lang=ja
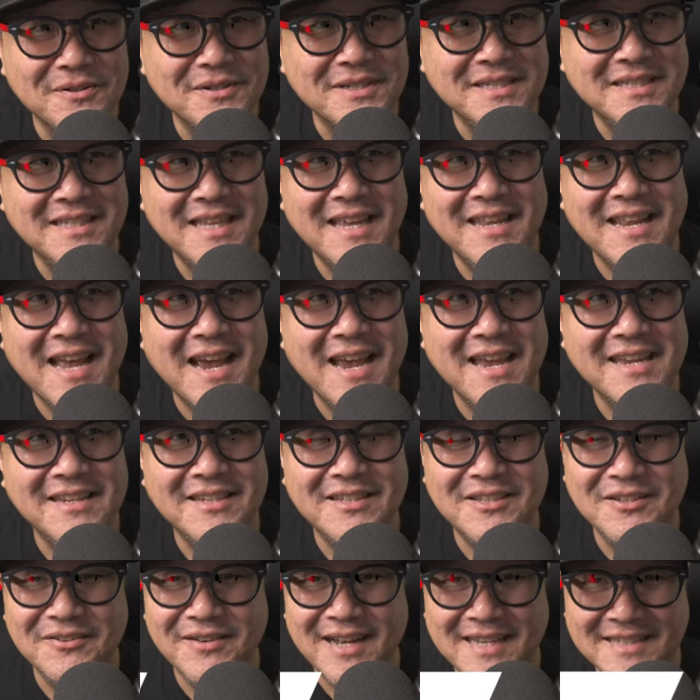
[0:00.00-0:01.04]
してない
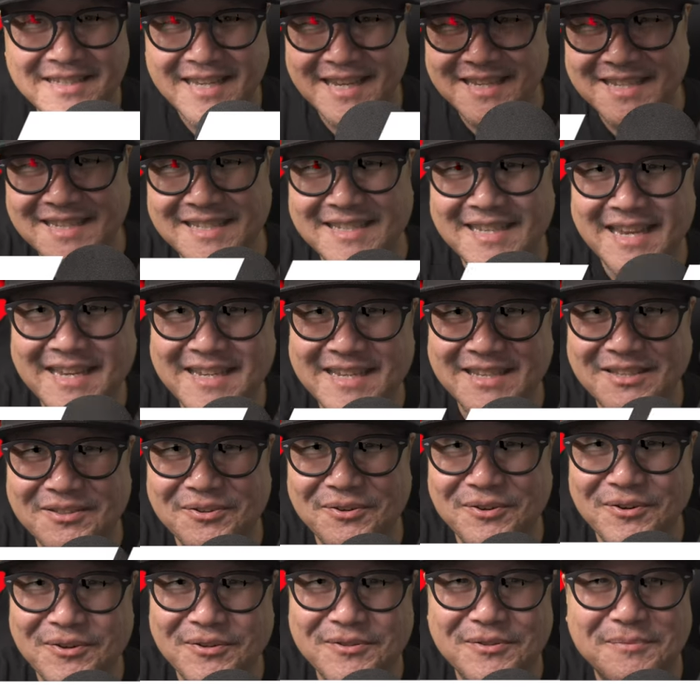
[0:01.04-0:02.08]
人はぜひぜひ
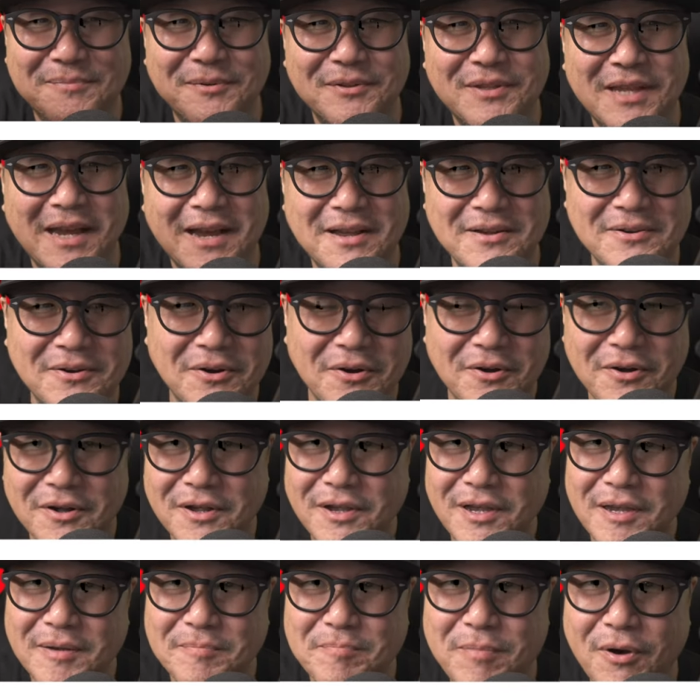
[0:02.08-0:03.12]
登録ボタンを
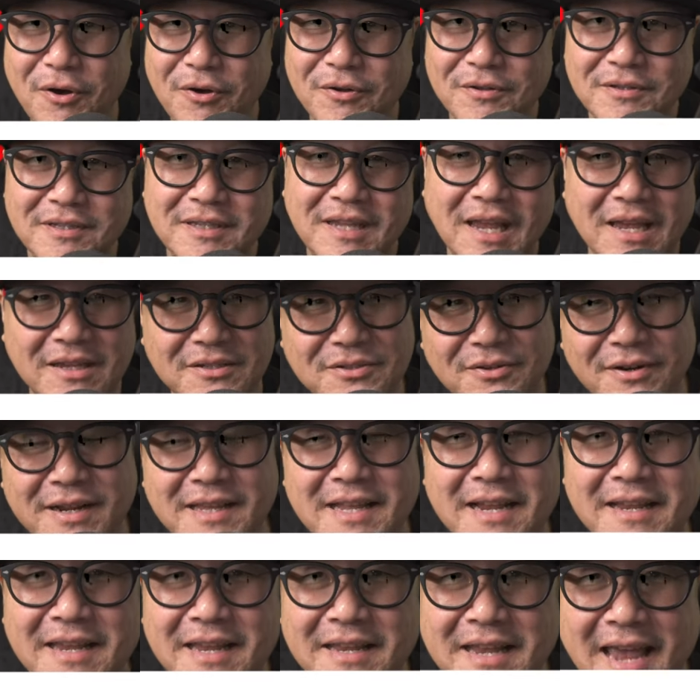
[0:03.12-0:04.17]
ポンって、それ
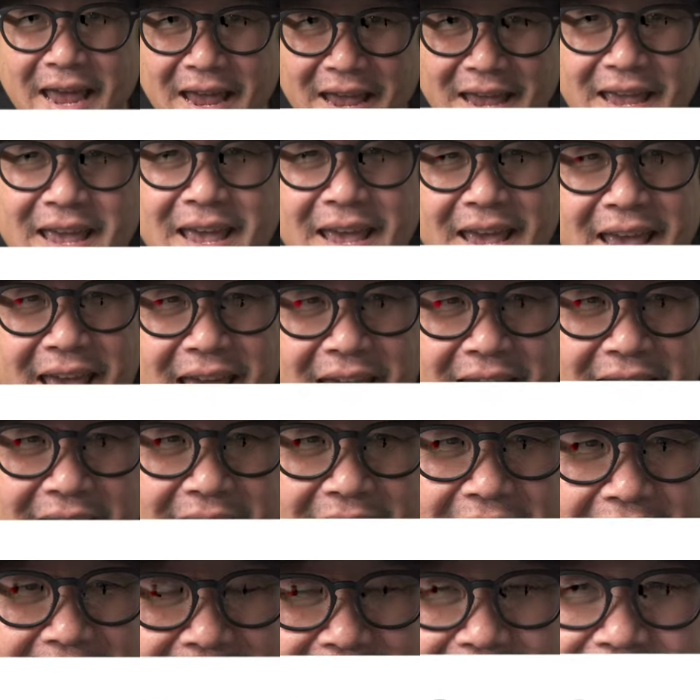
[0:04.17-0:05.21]
だけで、
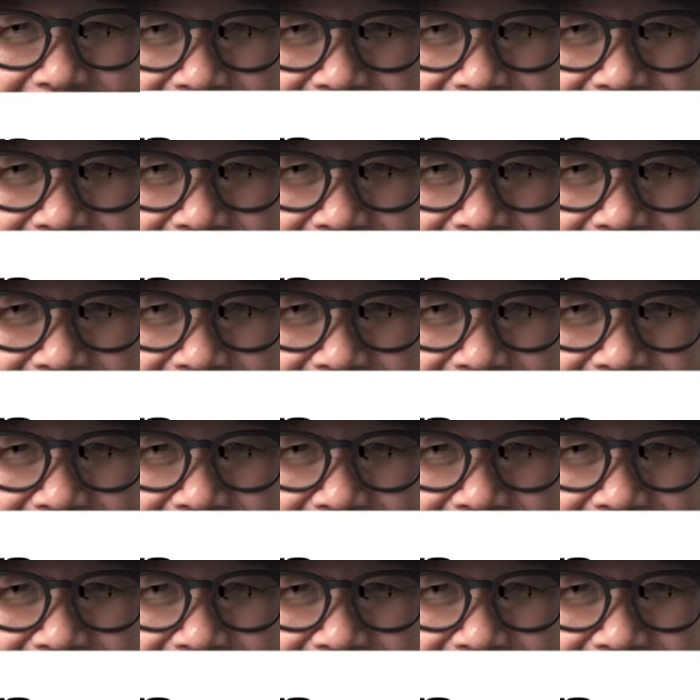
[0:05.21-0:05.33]
えー、いいの